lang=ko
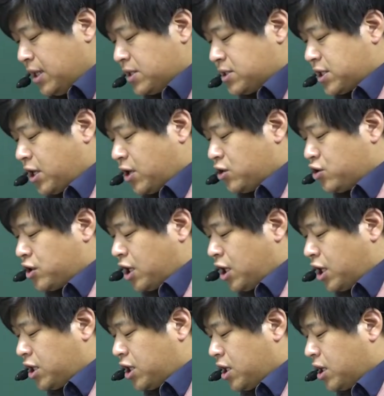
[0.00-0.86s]
자연수
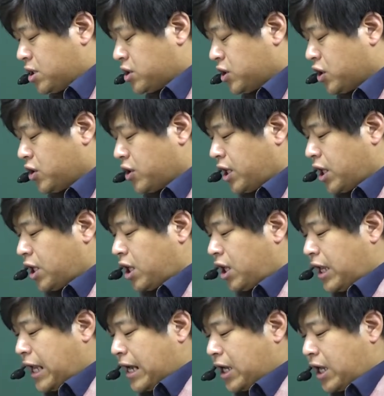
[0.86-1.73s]
n에 대해서
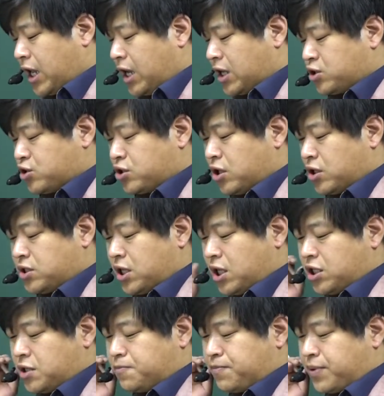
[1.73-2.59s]
n의 양의약수
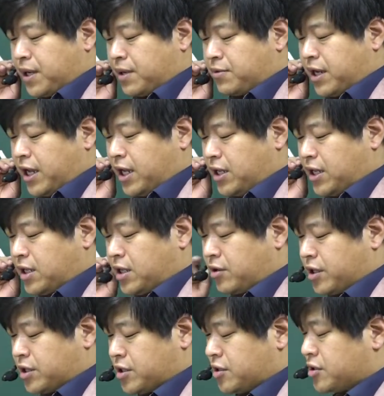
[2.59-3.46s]
전체의 집합을
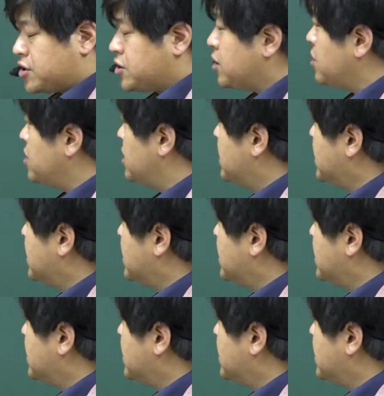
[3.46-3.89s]
an이라고 했어요. 그렇죠?